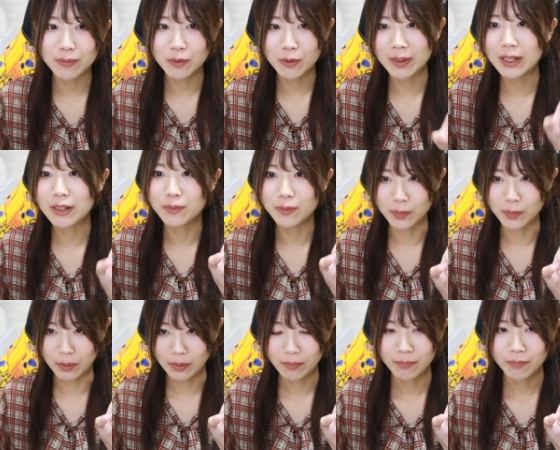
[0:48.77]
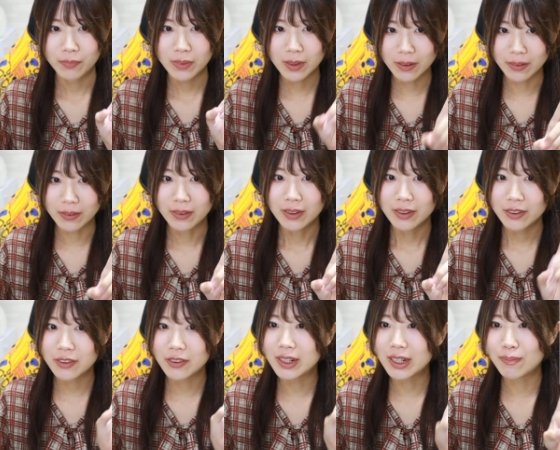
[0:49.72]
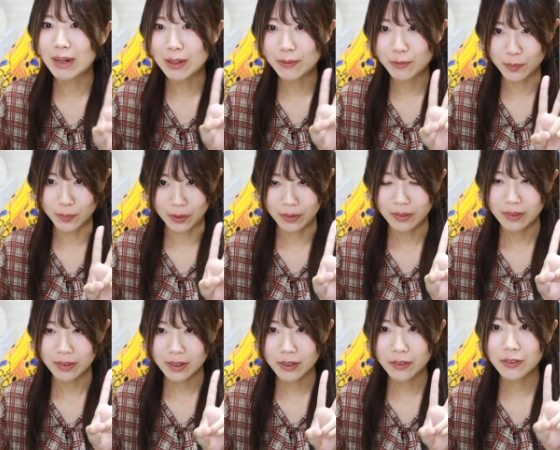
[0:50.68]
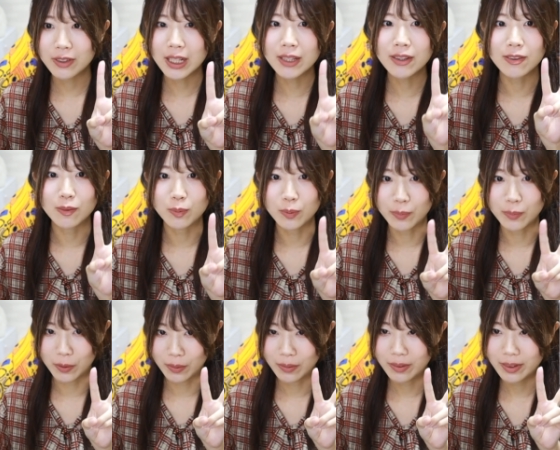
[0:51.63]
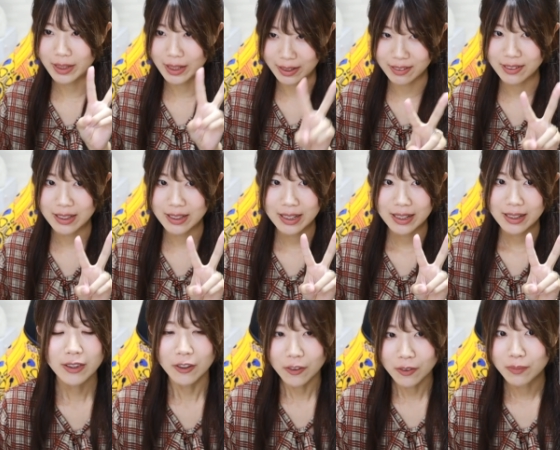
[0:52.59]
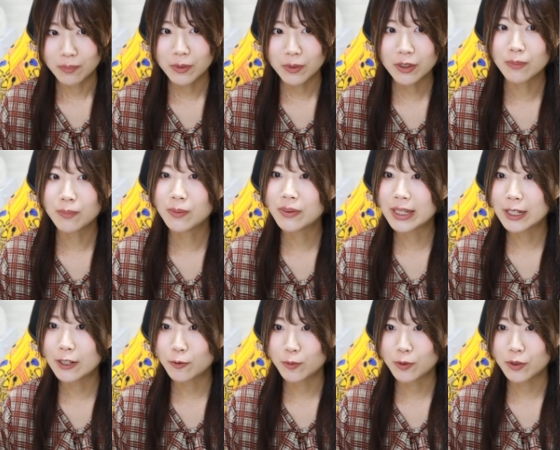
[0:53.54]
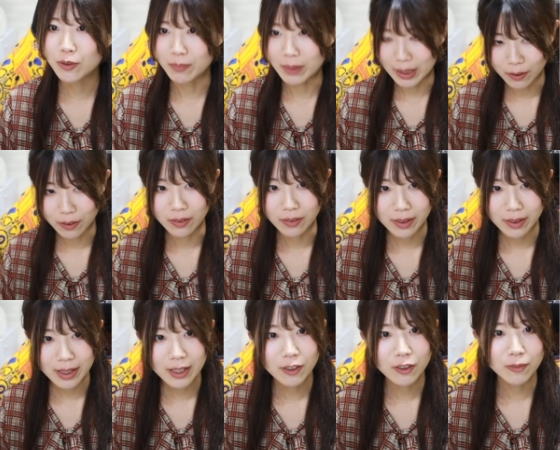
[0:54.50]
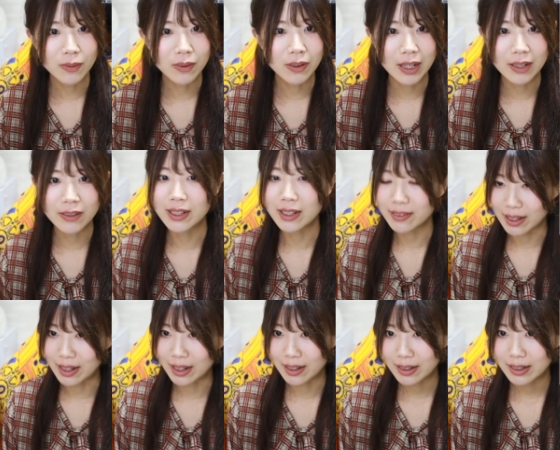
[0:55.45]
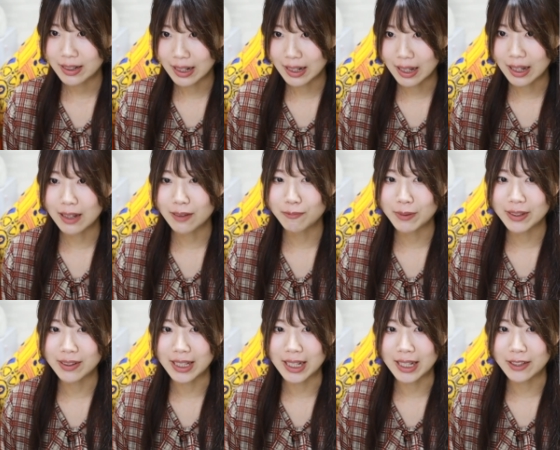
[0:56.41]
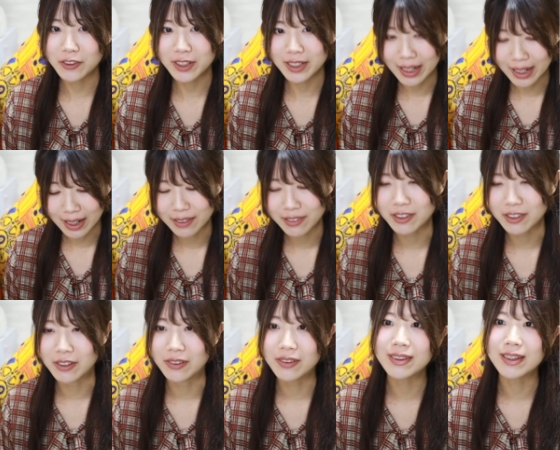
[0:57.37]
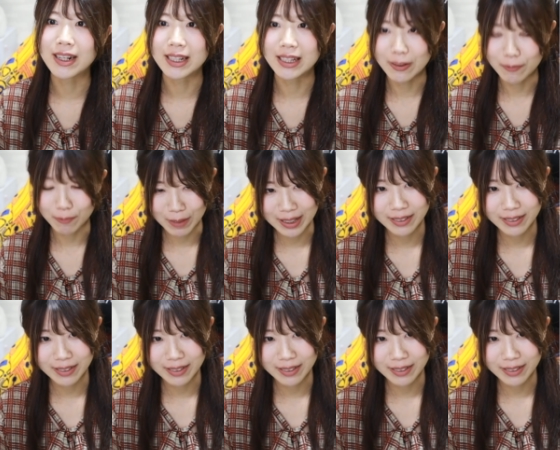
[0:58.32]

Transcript: モバイル部門とストリーマー部門の2つの部門です。と、元モーニング娘。の飯久保春菜さんがアンバサダーとして活動をされてま